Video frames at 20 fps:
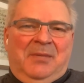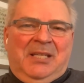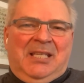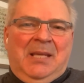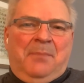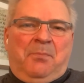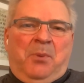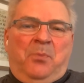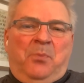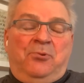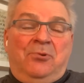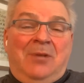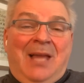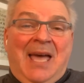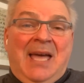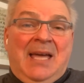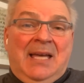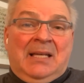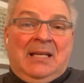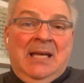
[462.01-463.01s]
mais qui est
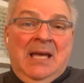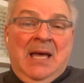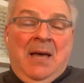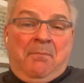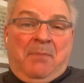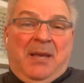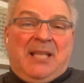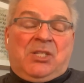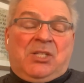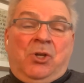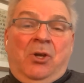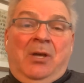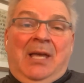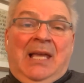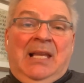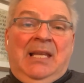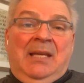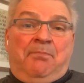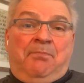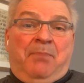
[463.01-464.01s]
populaire parce
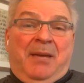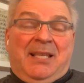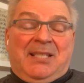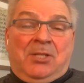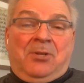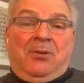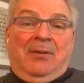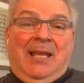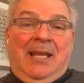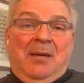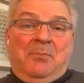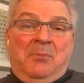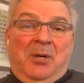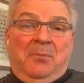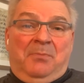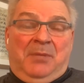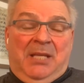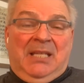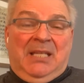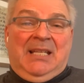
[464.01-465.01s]
qu'elle est
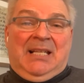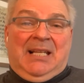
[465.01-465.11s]
particulièrement bien